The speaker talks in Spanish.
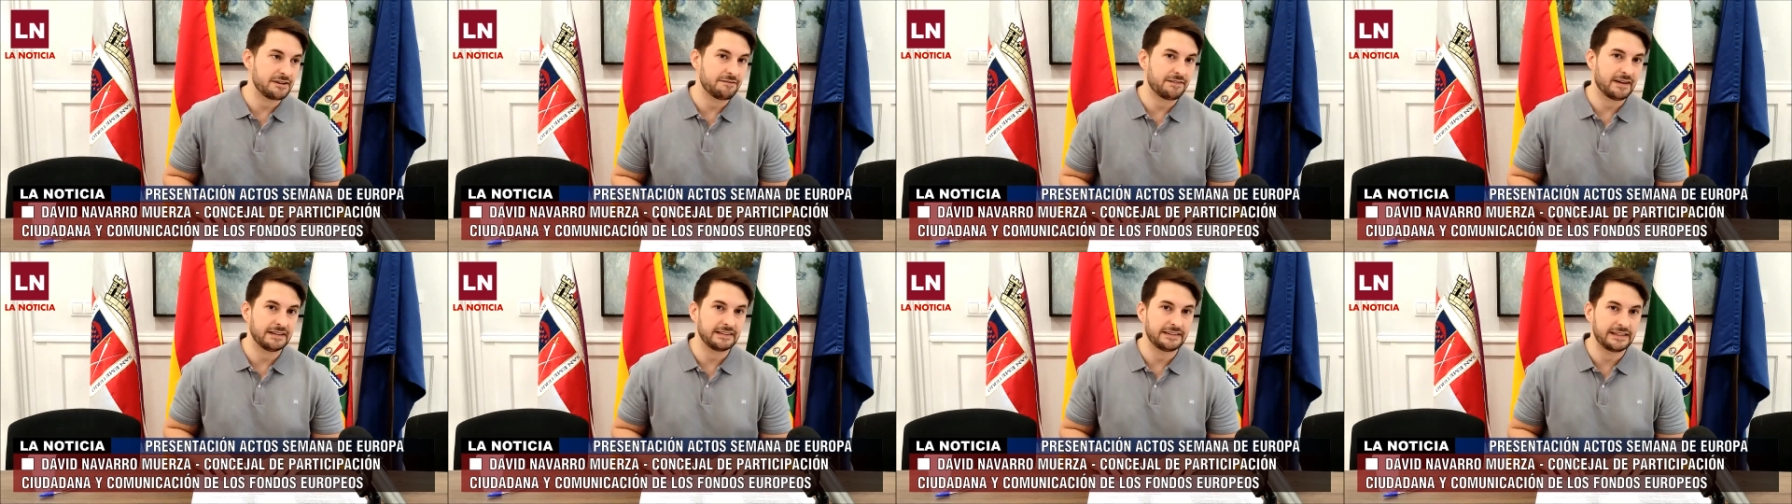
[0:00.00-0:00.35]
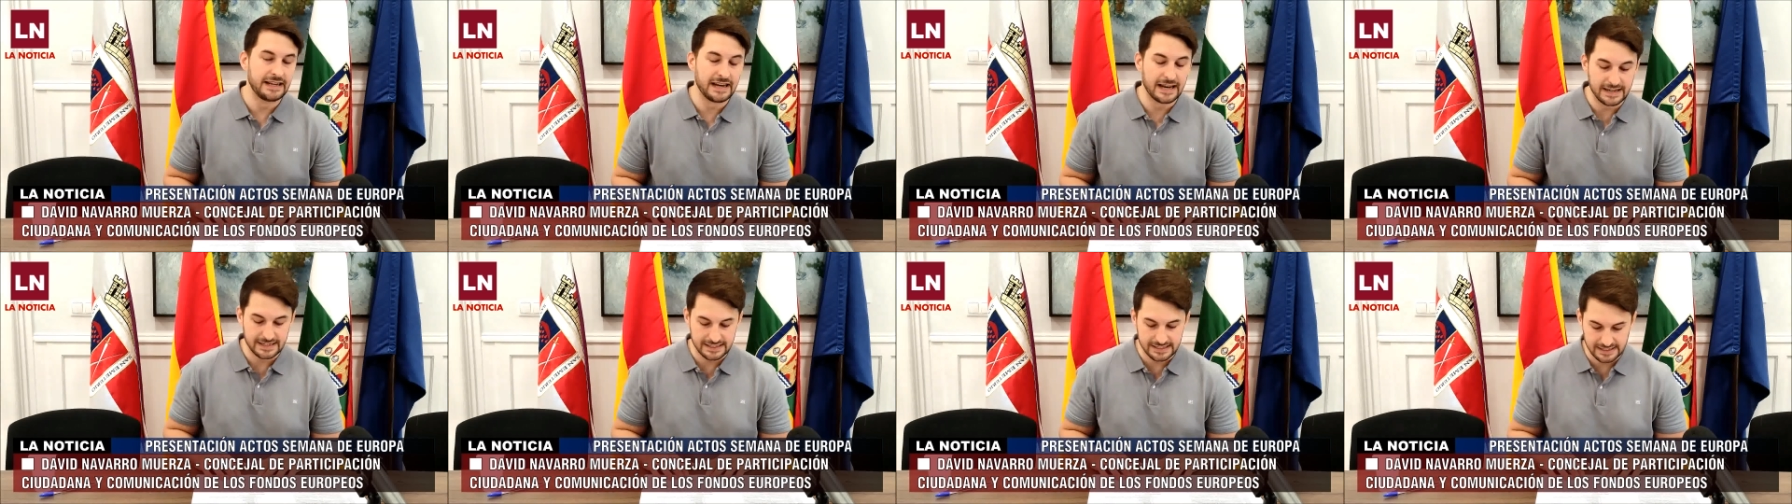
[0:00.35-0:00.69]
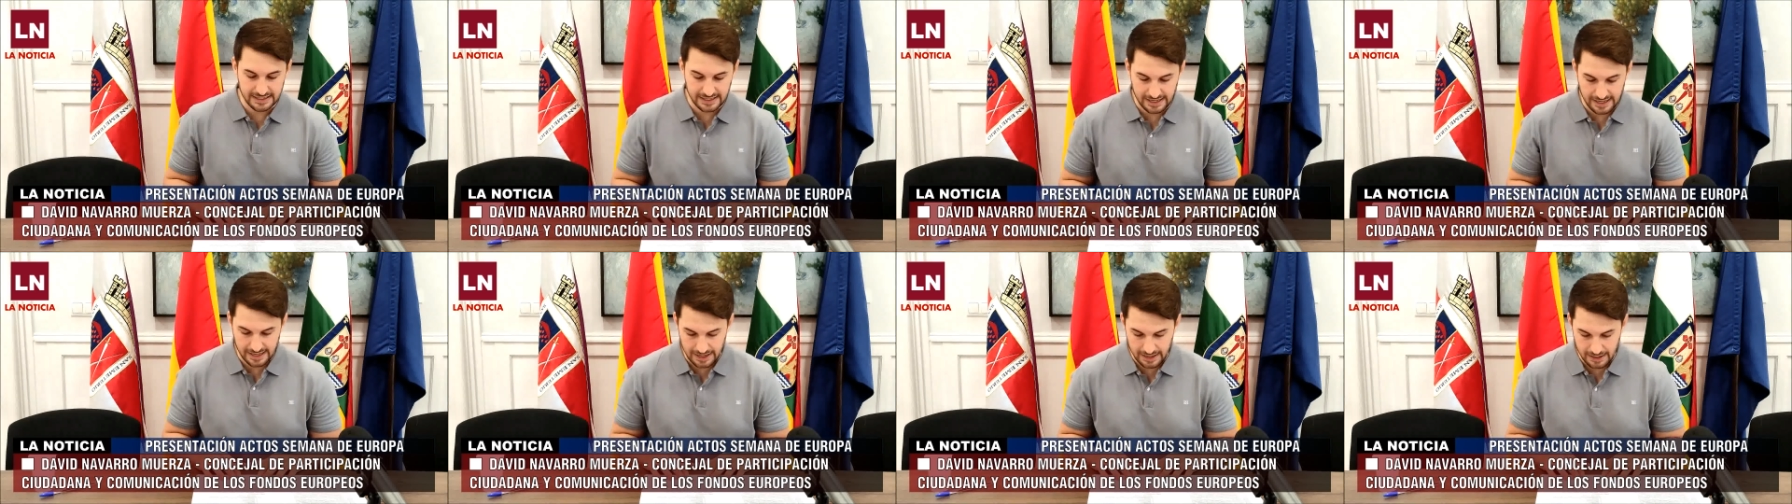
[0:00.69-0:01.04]

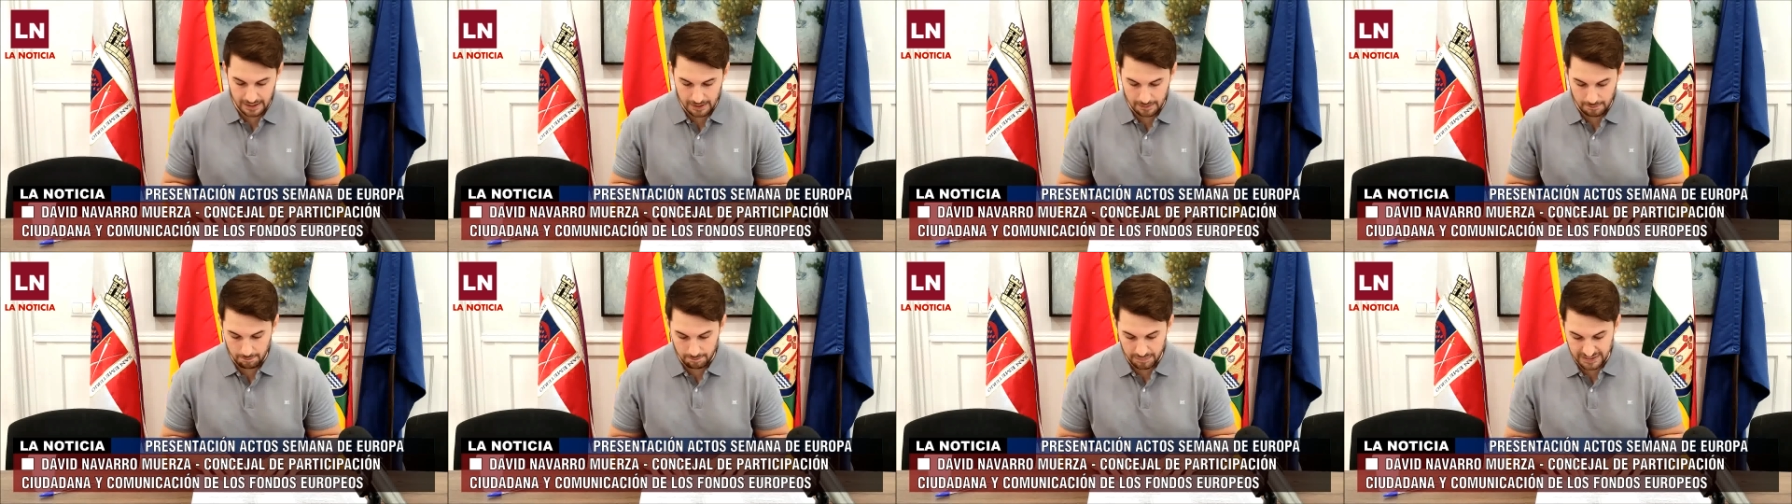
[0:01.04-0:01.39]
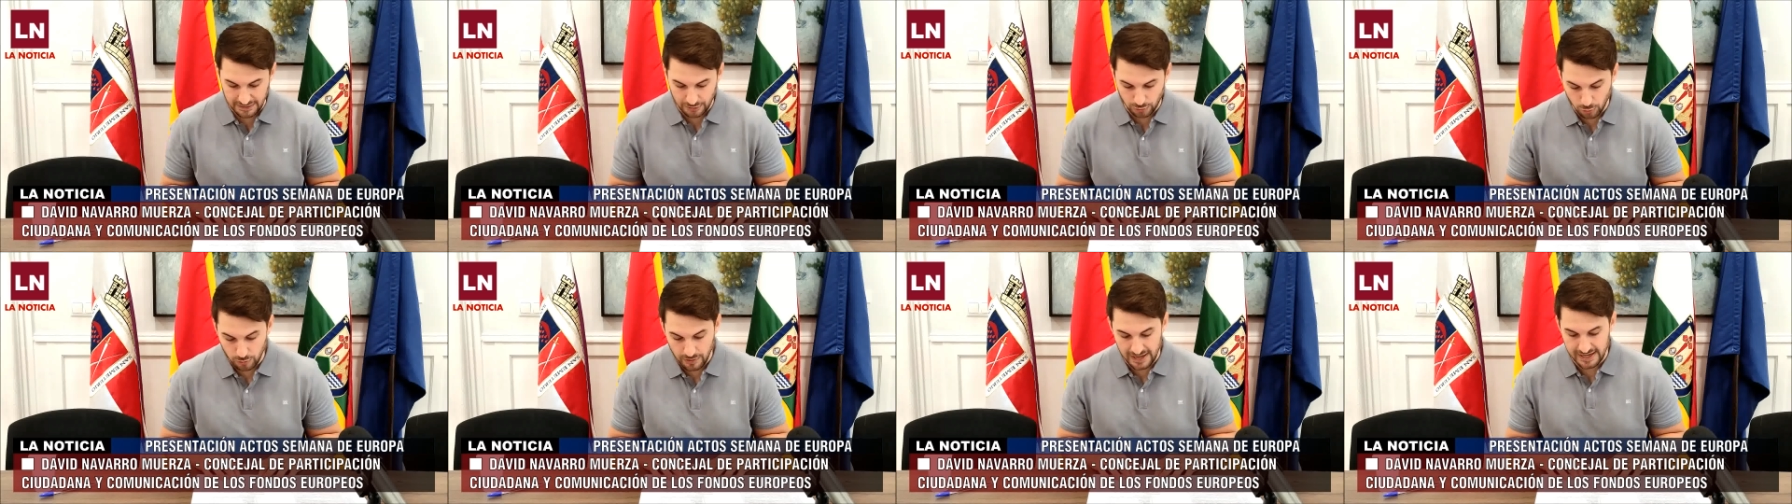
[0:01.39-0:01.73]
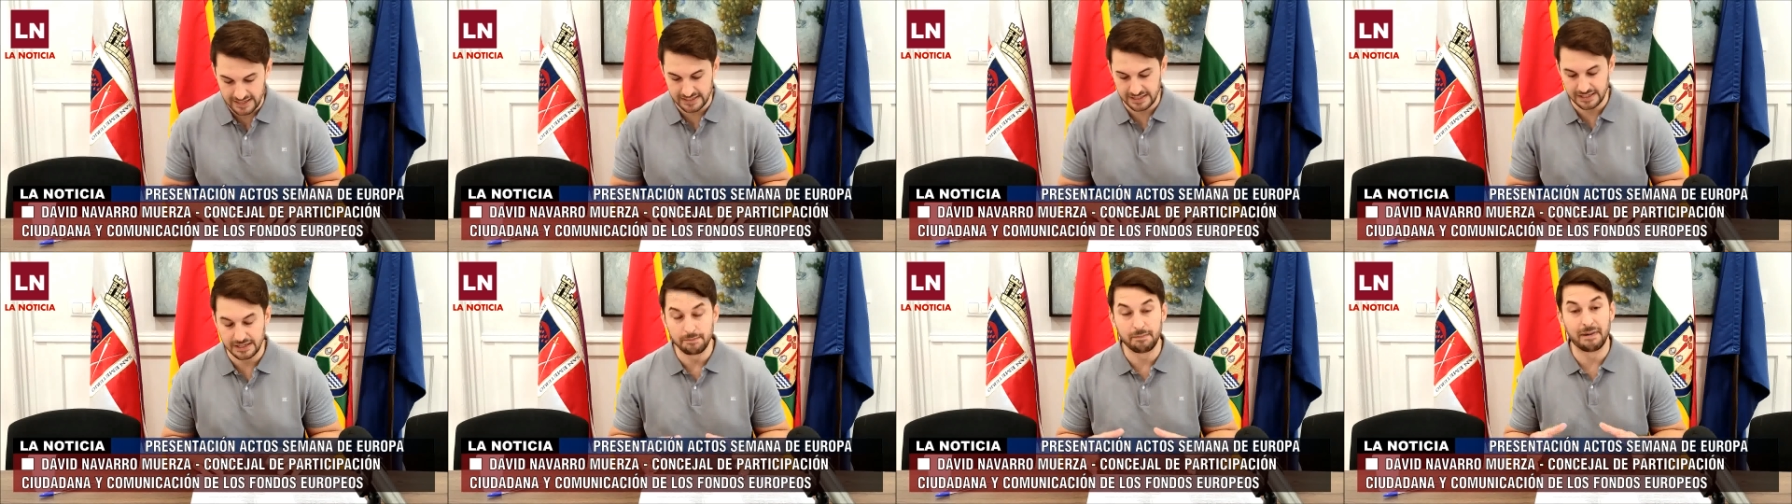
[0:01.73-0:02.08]
infantiles de
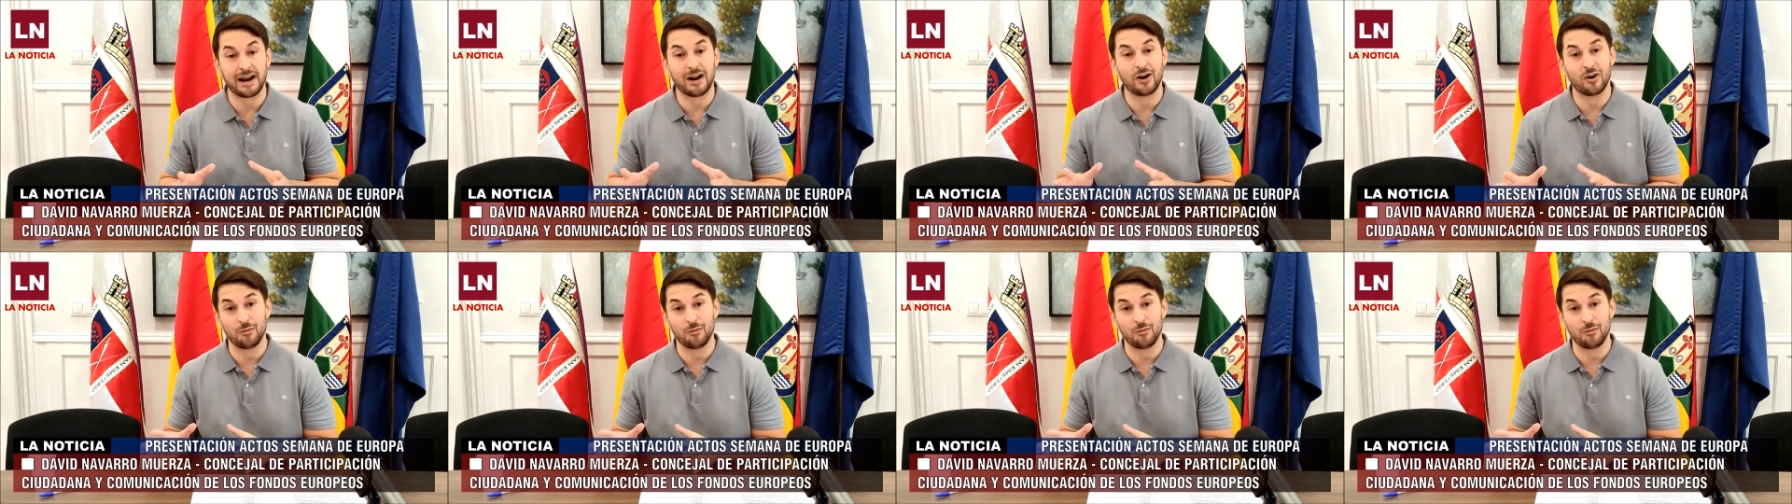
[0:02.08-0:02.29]
pinturas y,